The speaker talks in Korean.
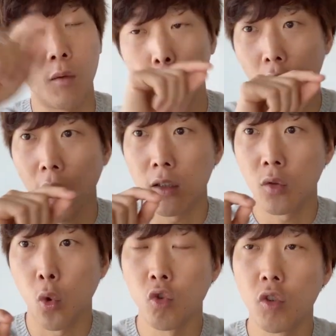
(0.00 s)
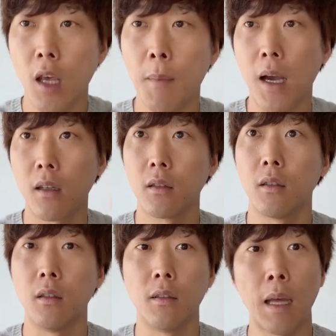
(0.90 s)
되고 도달하는 도중에
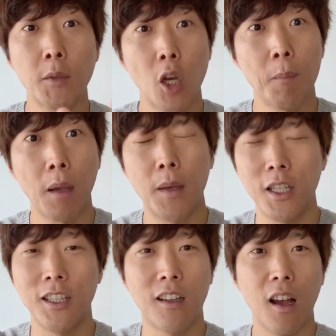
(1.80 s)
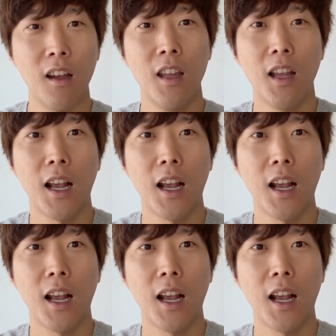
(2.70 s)
막 그 3차원 팽맨이니까